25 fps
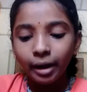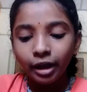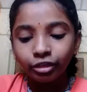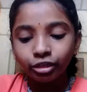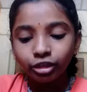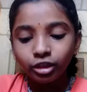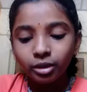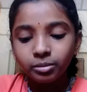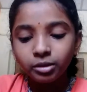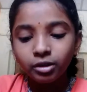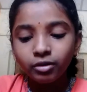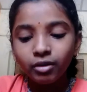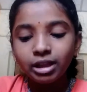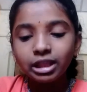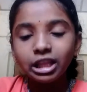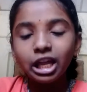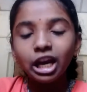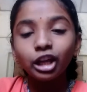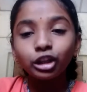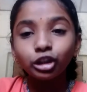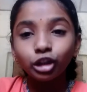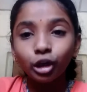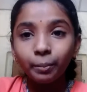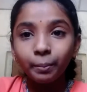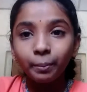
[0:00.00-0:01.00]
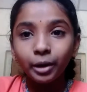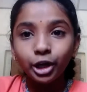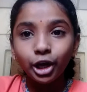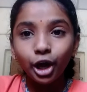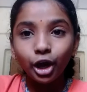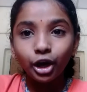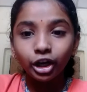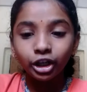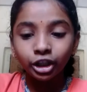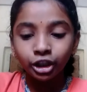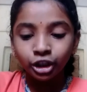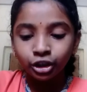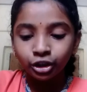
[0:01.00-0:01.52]
పివి
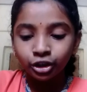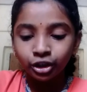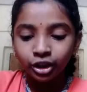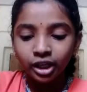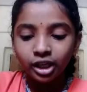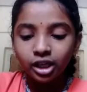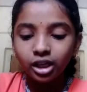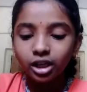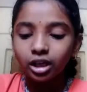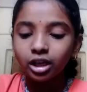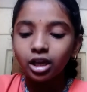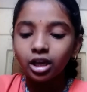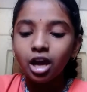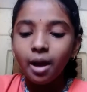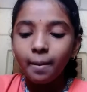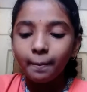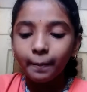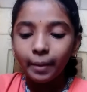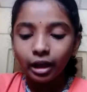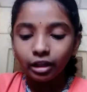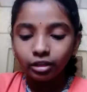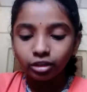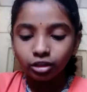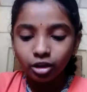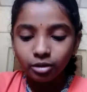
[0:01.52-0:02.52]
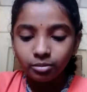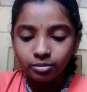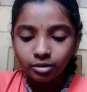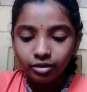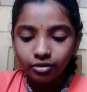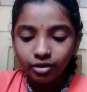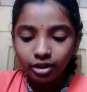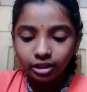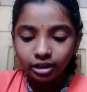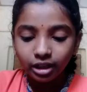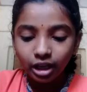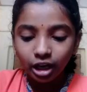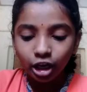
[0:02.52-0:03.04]
నరసింహారావు పంతొమ్మిది వందల
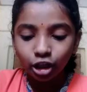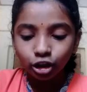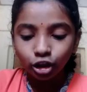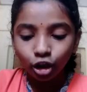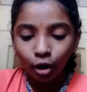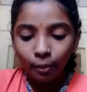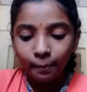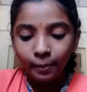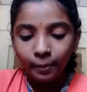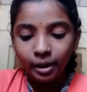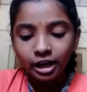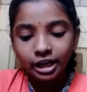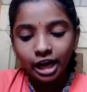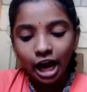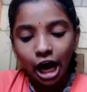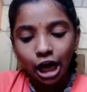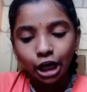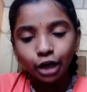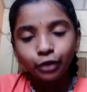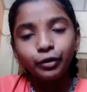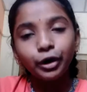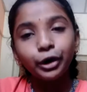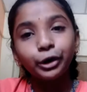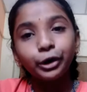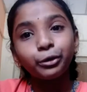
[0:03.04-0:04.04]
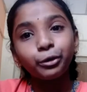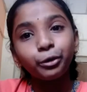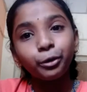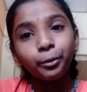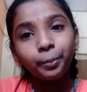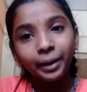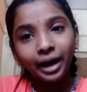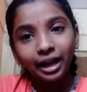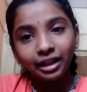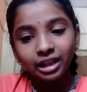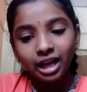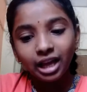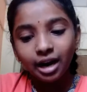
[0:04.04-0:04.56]
తొంభై ఒకటి నుండి
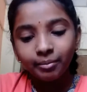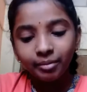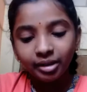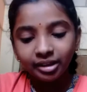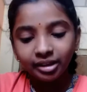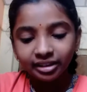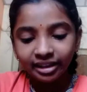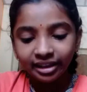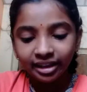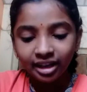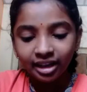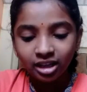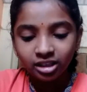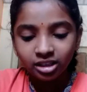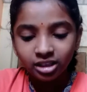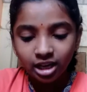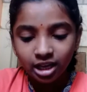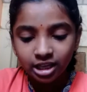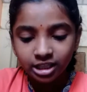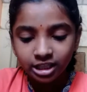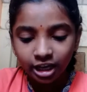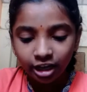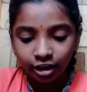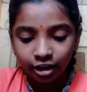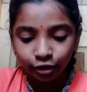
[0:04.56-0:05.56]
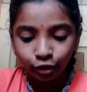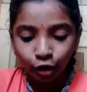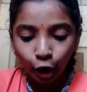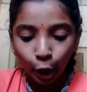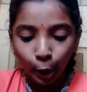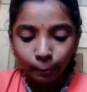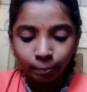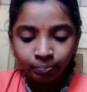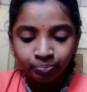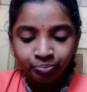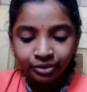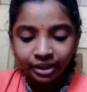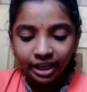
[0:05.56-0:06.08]
పంతొమ్మిది వందల తొంభై ఆరు
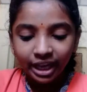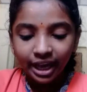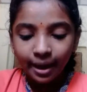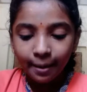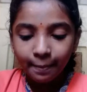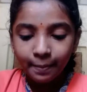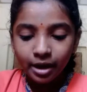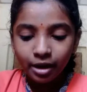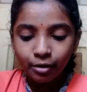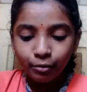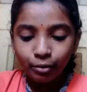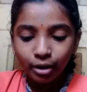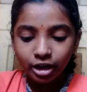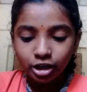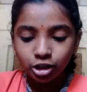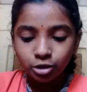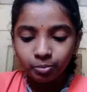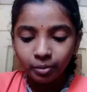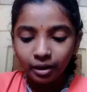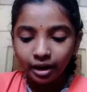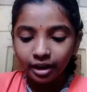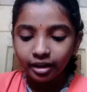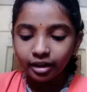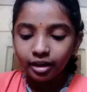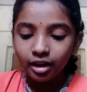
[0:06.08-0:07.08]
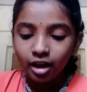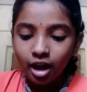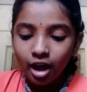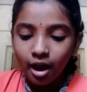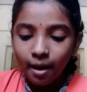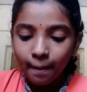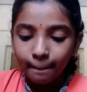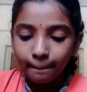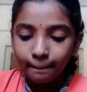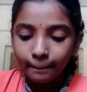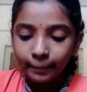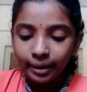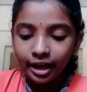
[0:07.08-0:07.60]
వరకు ప్రధానమంత్రిగా
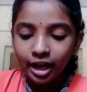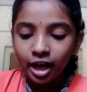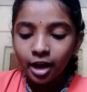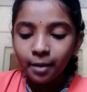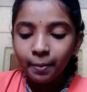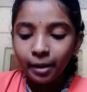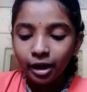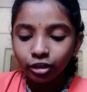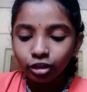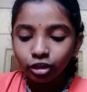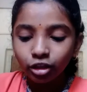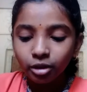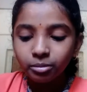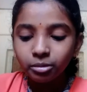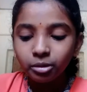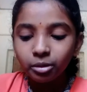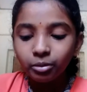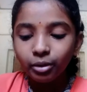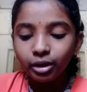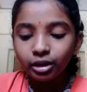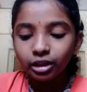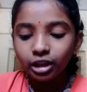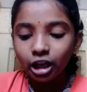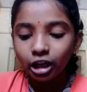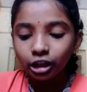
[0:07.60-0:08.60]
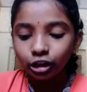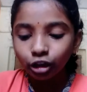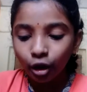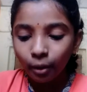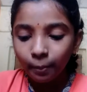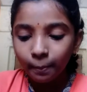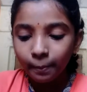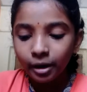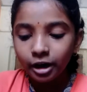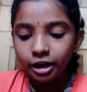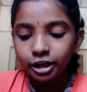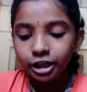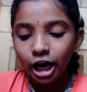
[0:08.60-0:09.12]
చేశారు ఏబి
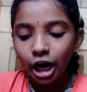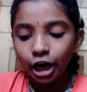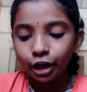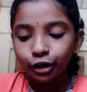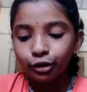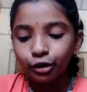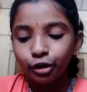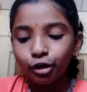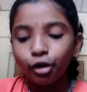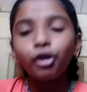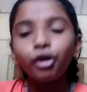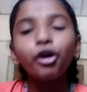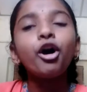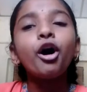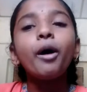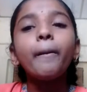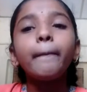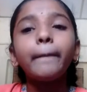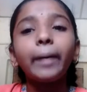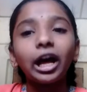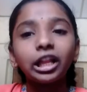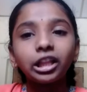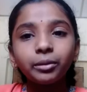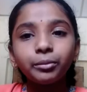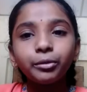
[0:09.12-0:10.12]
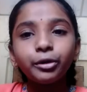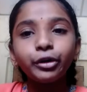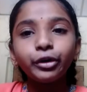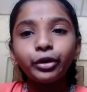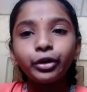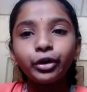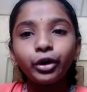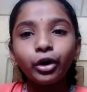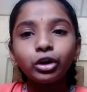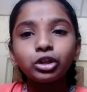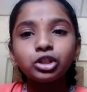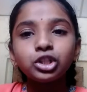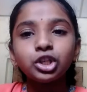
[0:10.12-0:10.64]
వాజ్పేయి మే పంతొమ్మిది
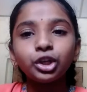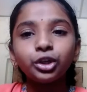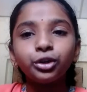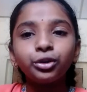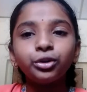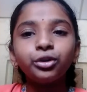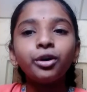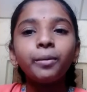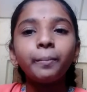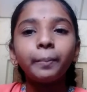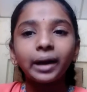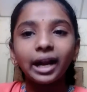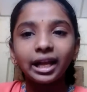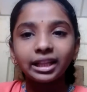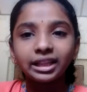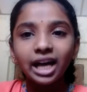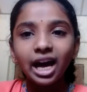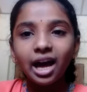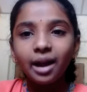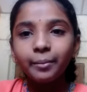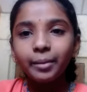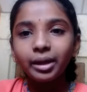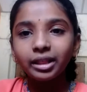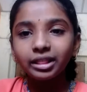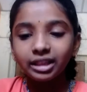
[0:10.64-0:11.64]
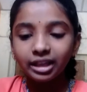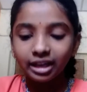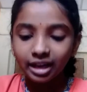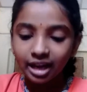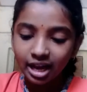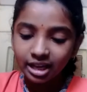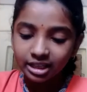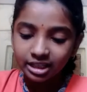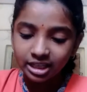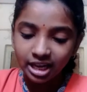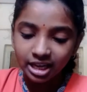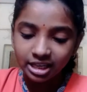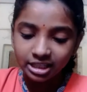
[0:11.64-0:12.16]
వందల తొంభై ఆరులో
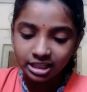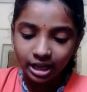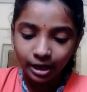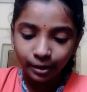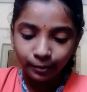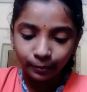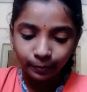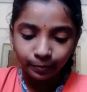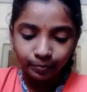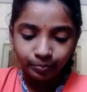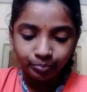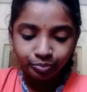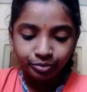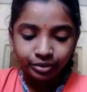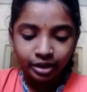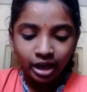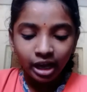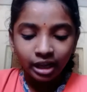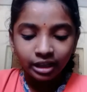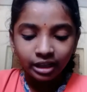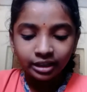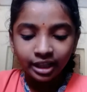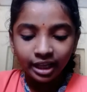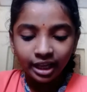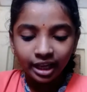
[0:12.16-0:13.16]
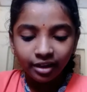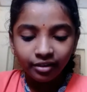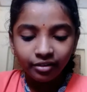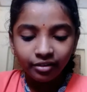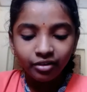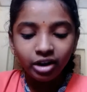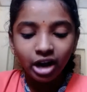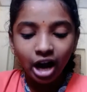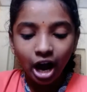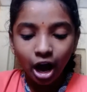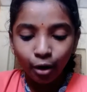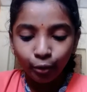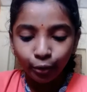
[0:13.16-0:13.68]
పదమూడు రోజులు
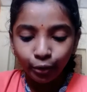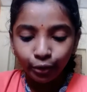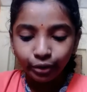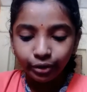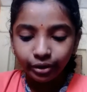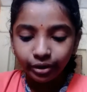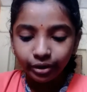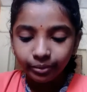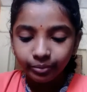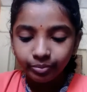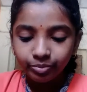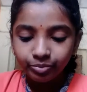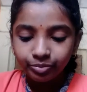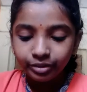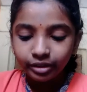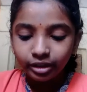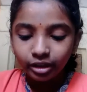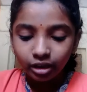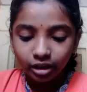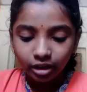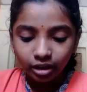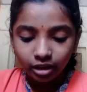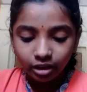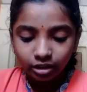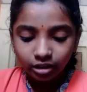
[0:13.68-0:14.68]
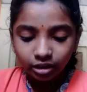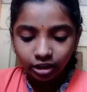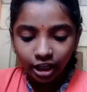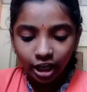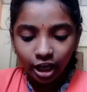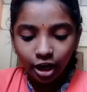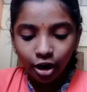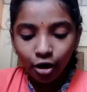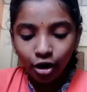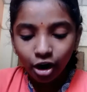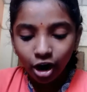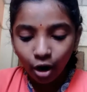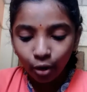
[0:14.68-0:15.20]
ప్రధానమంత్రిగా చేశారు
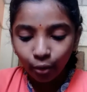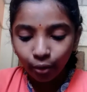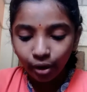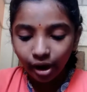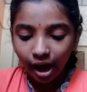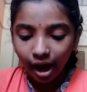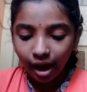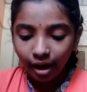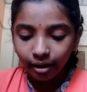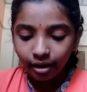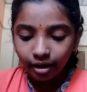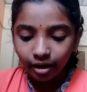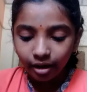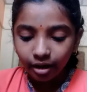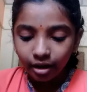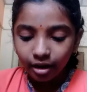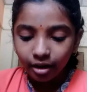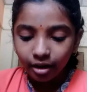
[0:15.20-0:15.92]
దేవ్ గౌడ్